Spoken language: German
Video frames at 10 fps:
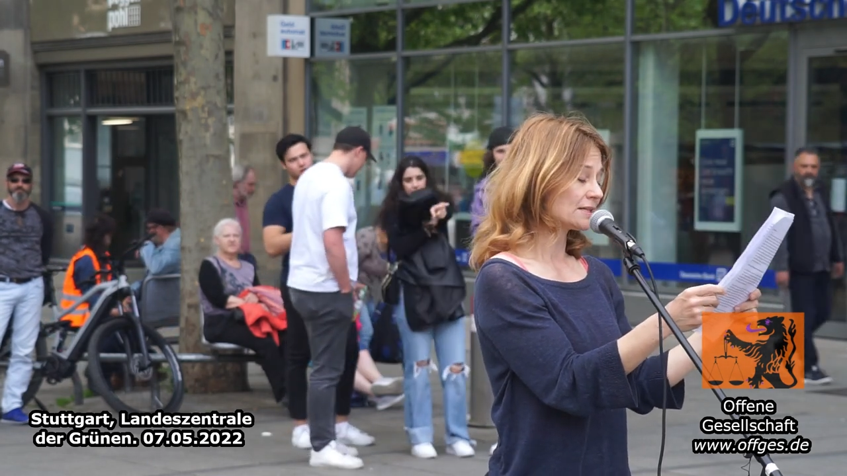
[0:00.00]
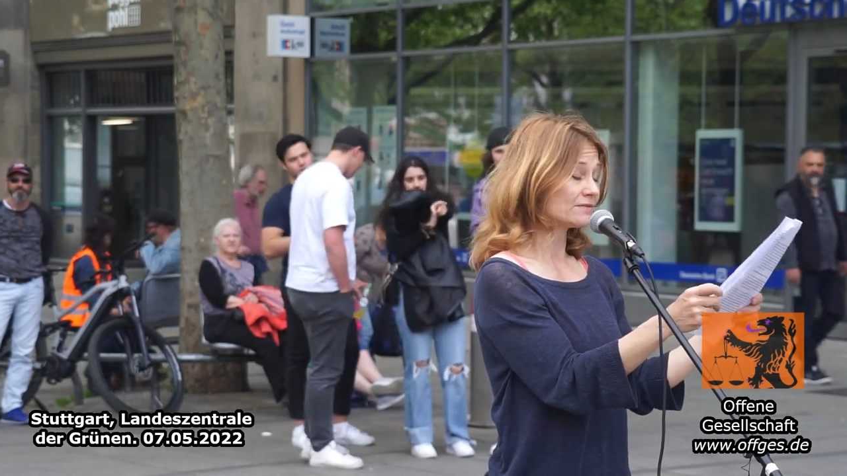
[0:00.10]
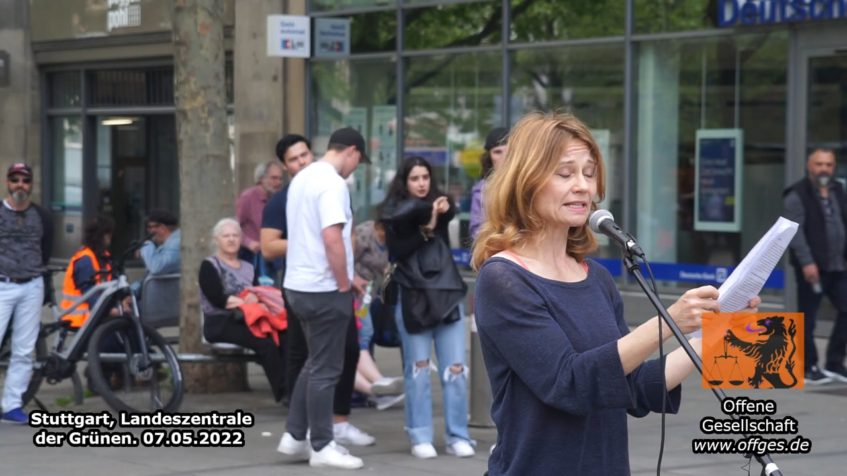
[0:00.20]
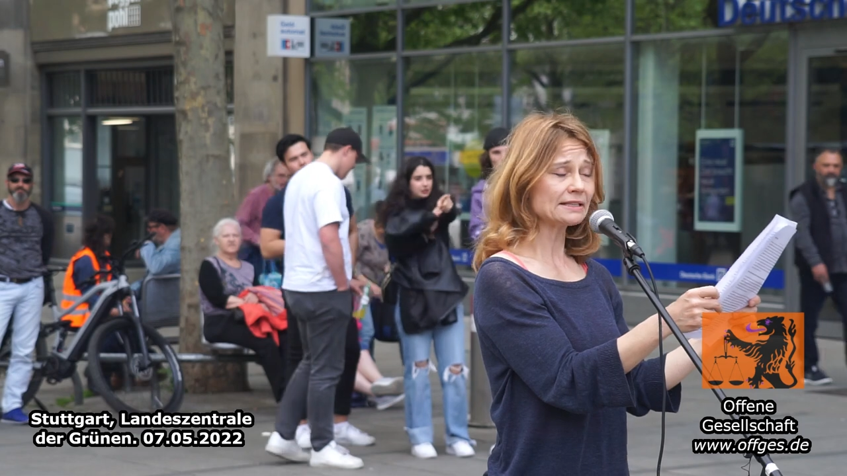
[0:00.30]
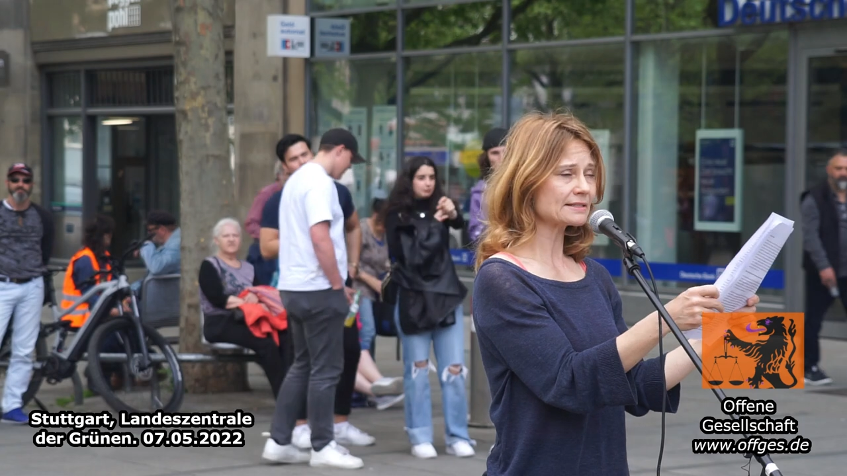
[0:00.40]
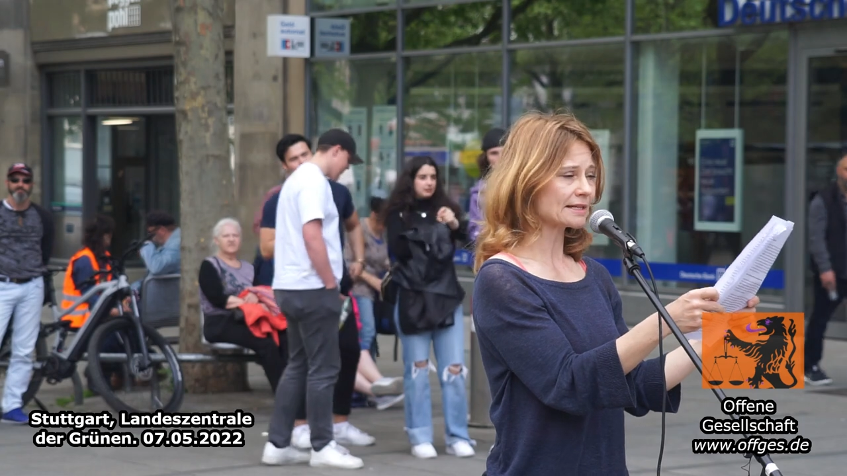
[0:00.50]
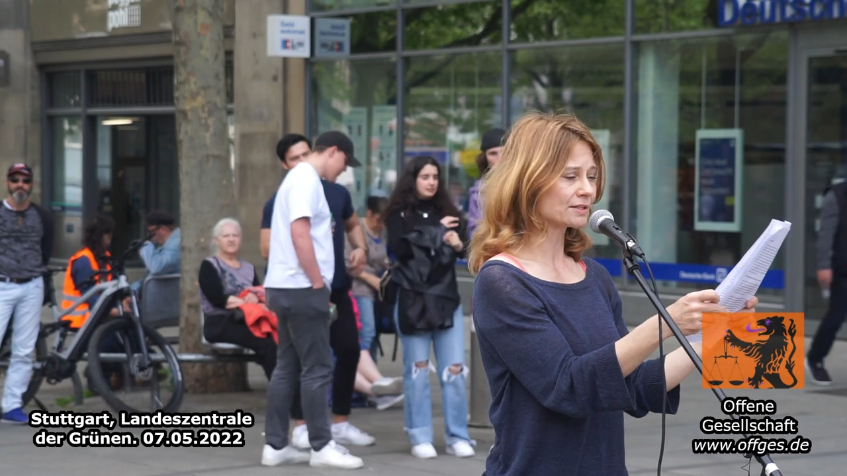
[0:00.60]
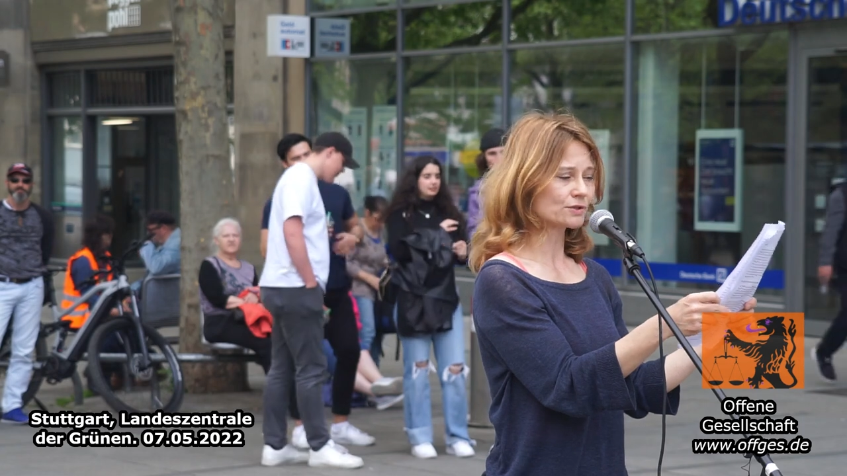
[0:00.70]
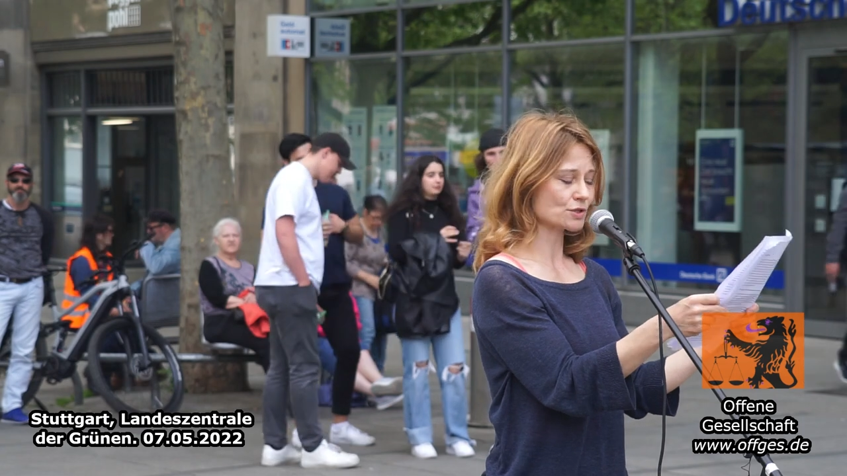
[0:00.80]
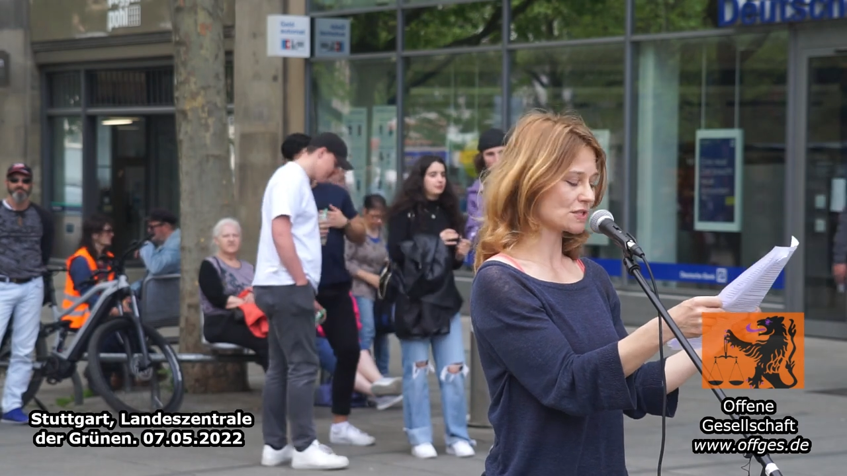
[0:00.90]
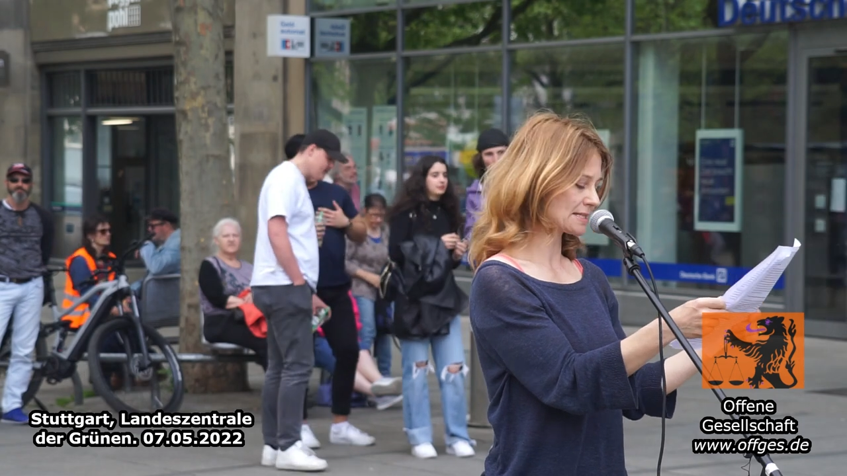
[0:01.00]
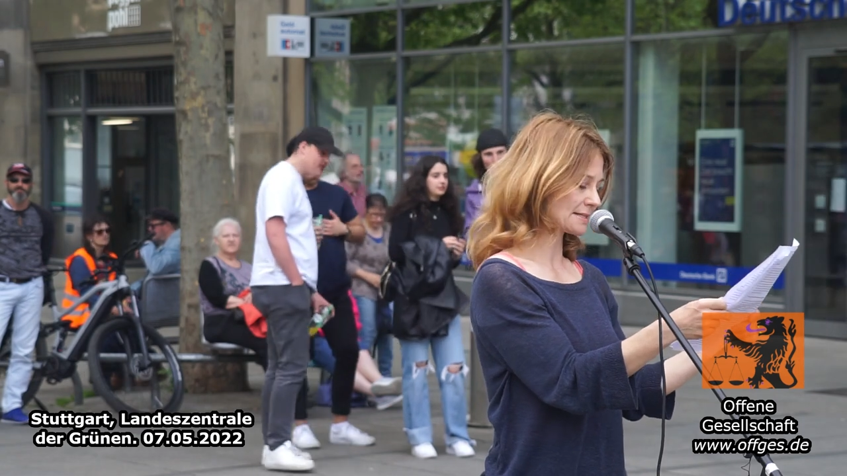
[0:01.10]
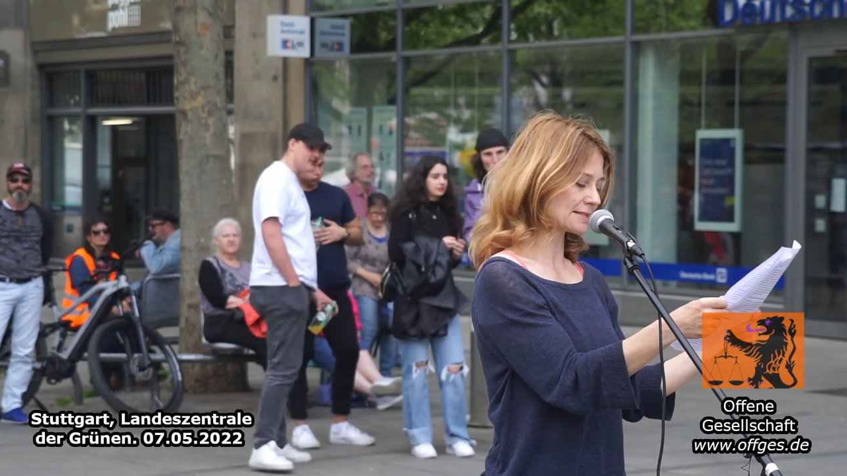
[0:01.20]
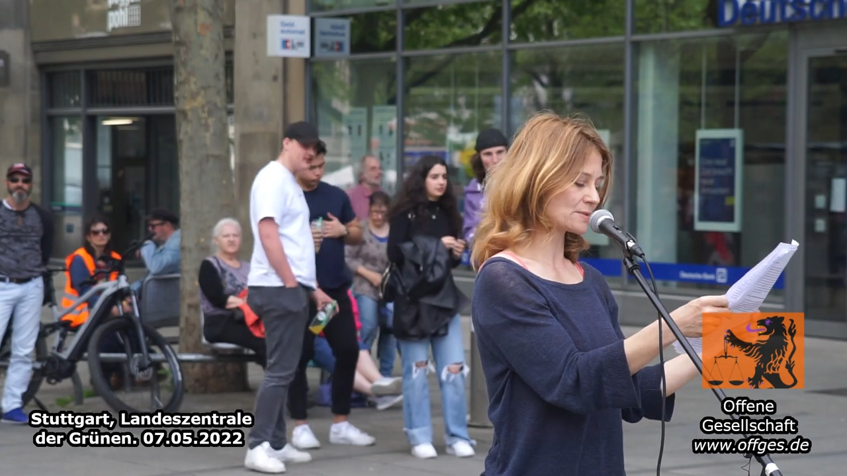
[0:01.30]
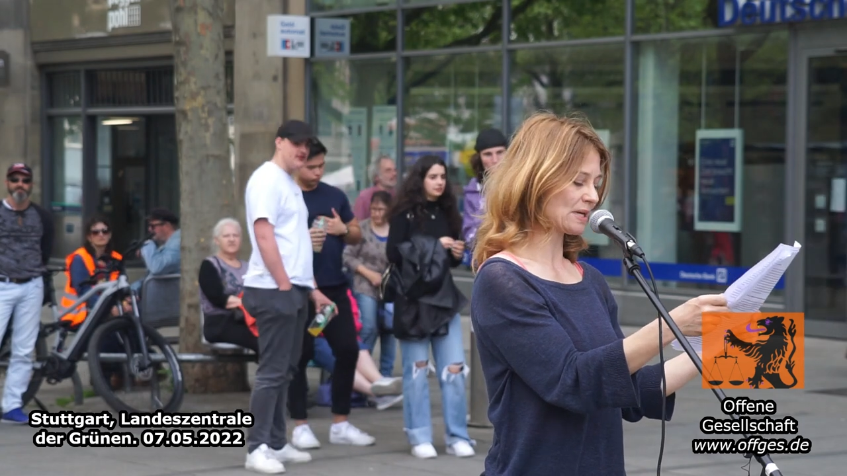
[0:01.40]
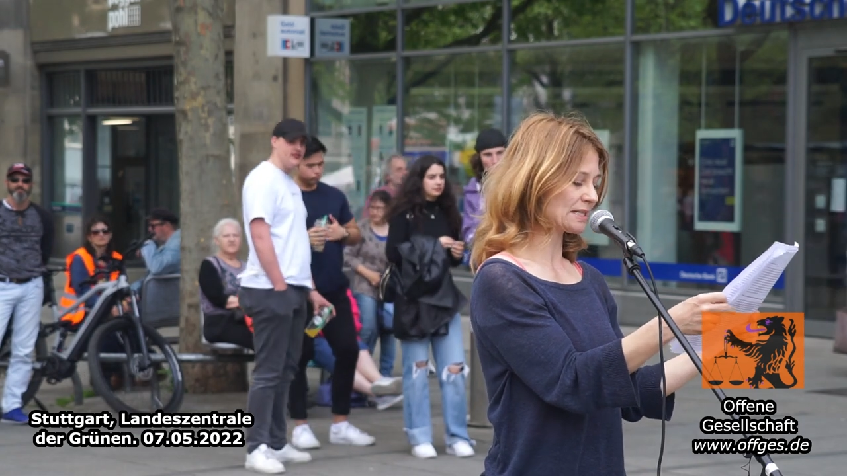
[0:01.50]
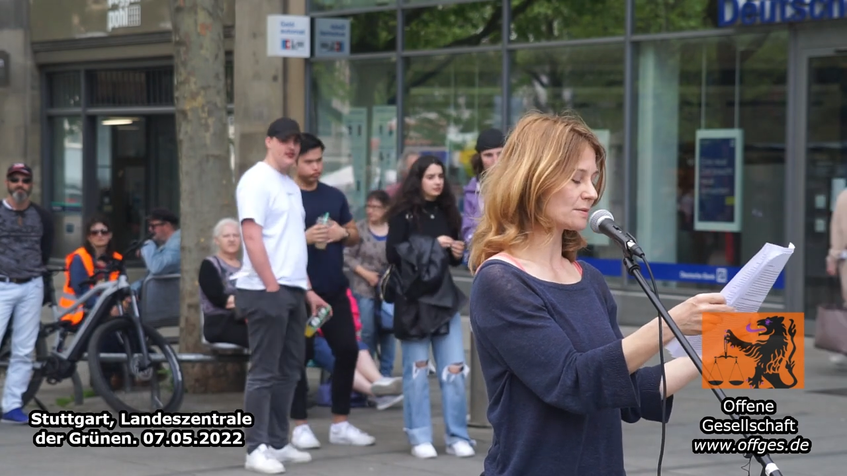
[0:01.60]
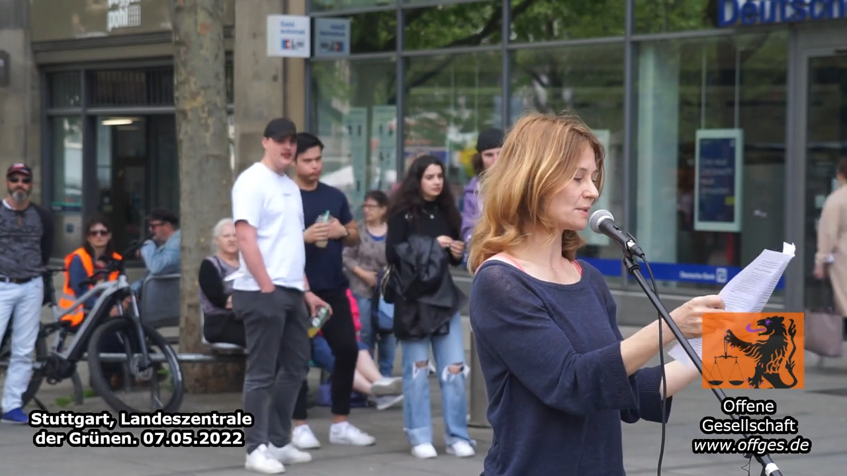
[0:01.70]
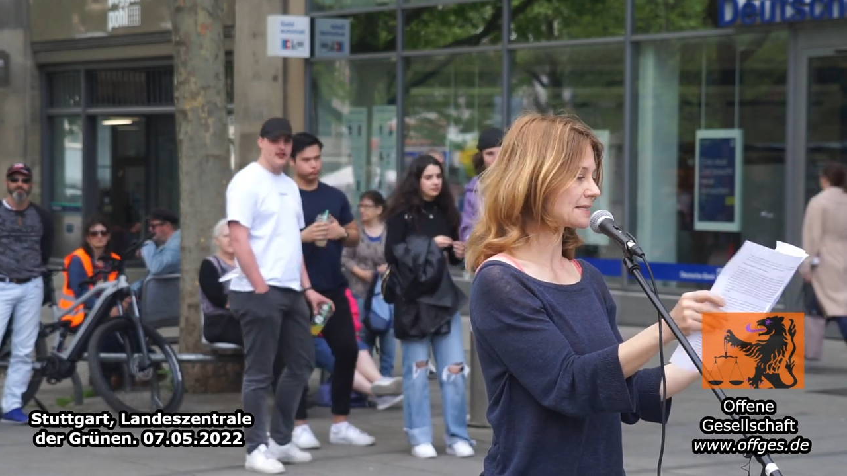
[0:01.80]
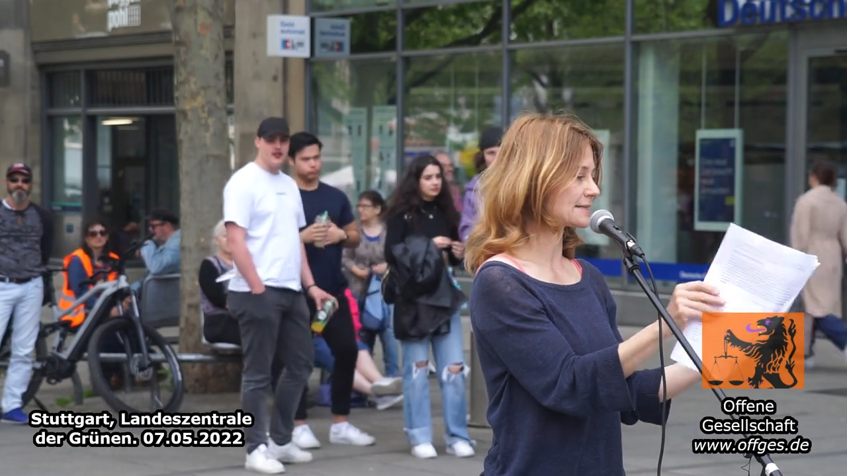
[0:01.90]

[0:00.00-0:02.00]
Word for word: Virentechnisch ist das Pandemie